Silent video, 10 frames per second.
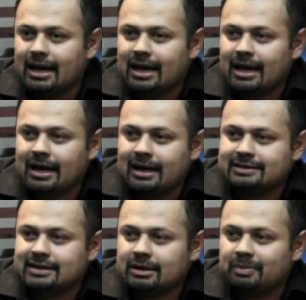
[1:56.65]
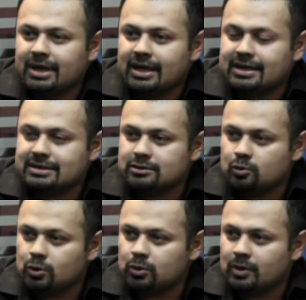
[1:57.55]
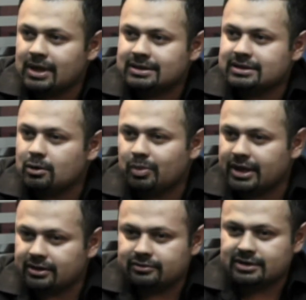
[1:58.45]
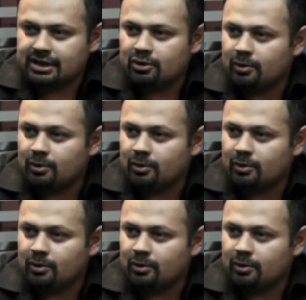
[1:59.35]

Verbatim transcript: a hacer pequeñas esculturas de objetos que yo